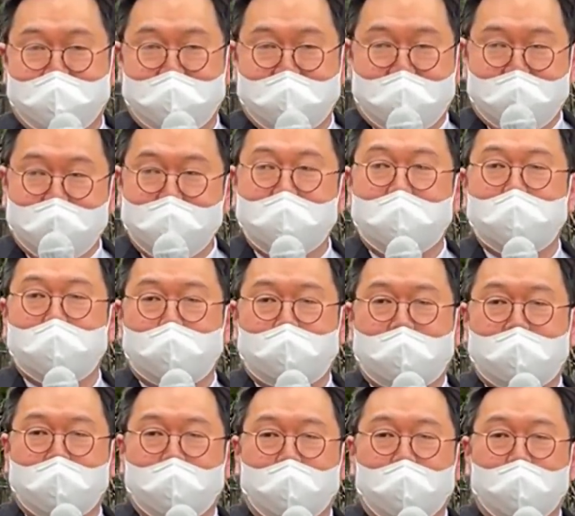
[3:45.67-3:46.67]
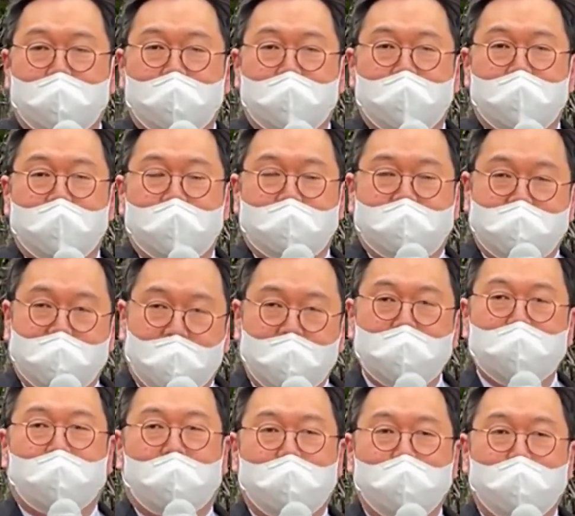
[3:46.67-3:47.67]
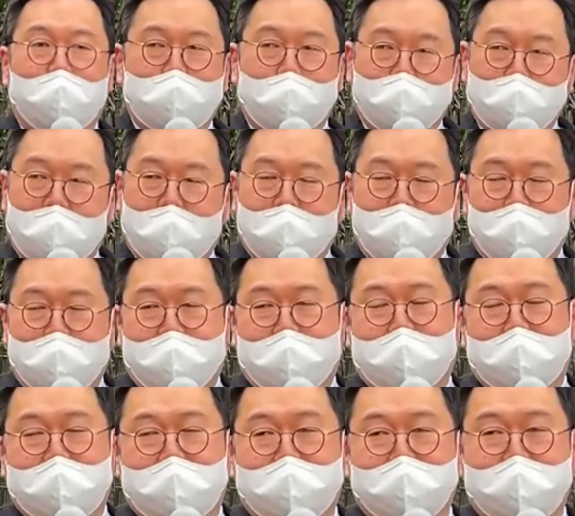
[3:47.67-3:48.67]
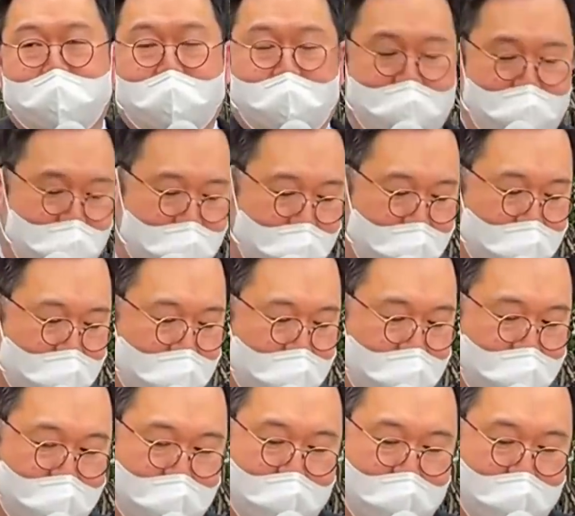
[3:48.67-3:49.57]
그분들조차도 그건 관용할 수 있다라고 얘기했습니다. 여러분,